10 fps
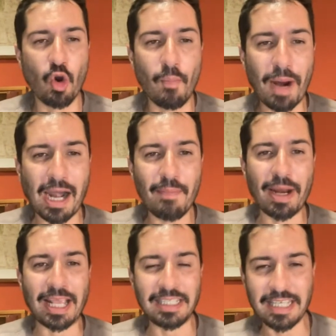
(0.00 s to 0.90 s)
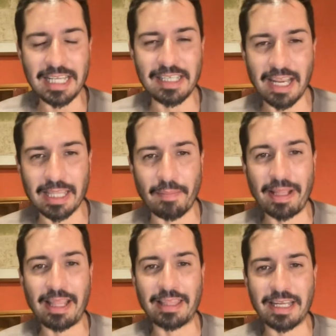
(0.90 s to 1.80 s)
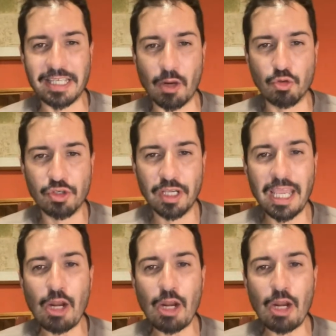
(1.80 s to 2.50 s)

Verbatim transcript: comprarle mercancías directamente a terceros